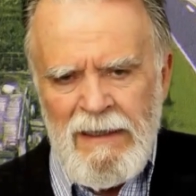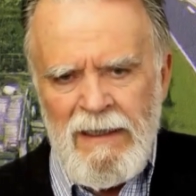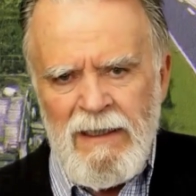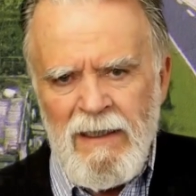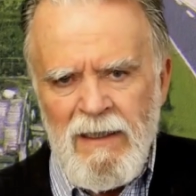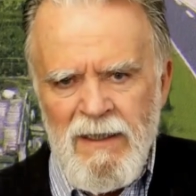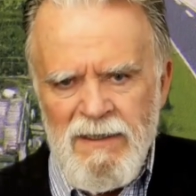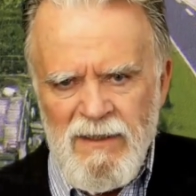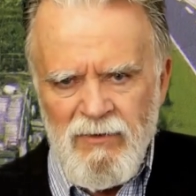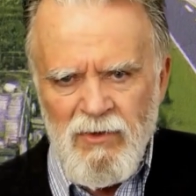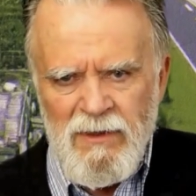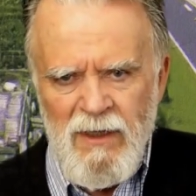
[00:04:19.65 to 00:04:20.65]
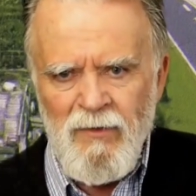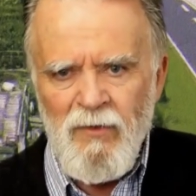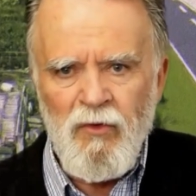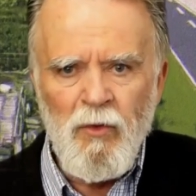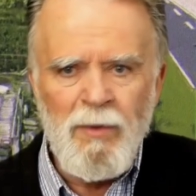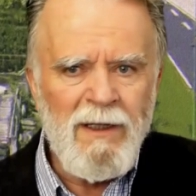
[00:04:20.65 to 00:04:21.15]
et les avocats vont
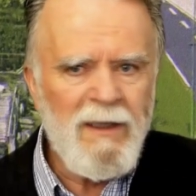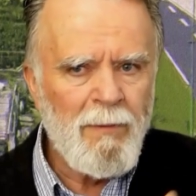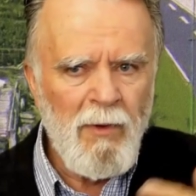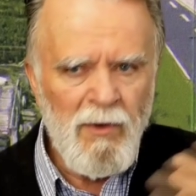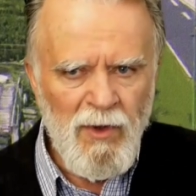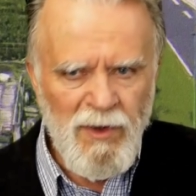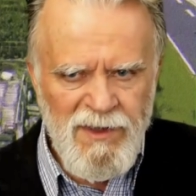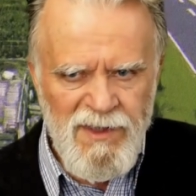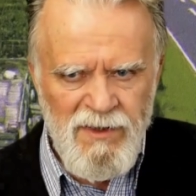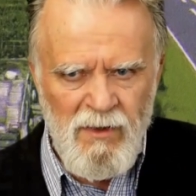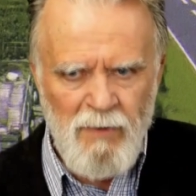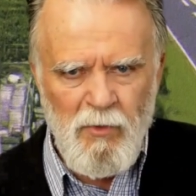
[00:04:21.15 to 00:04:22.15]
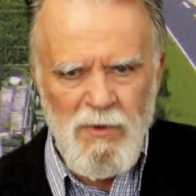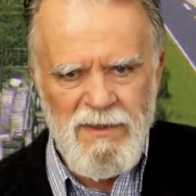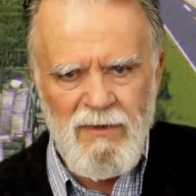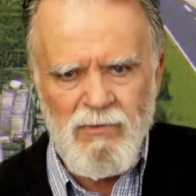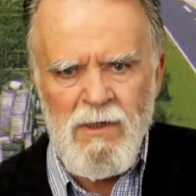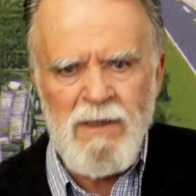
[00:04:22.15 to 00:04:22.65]
se battre pendant 10 ans pour
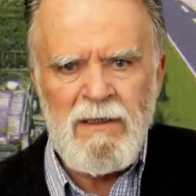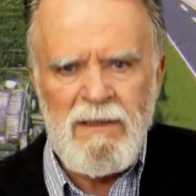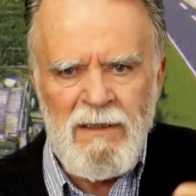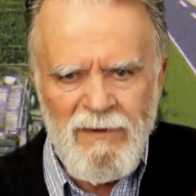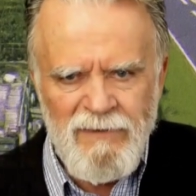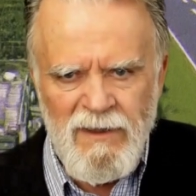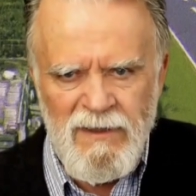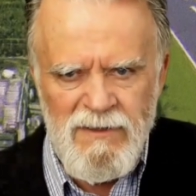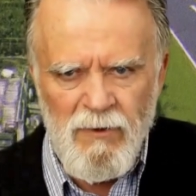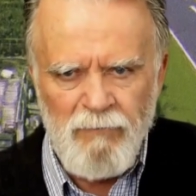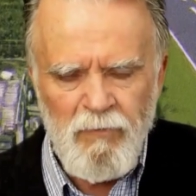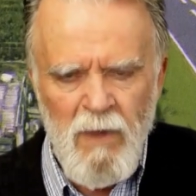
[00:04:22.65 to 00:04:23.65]
savoir qui avait raison.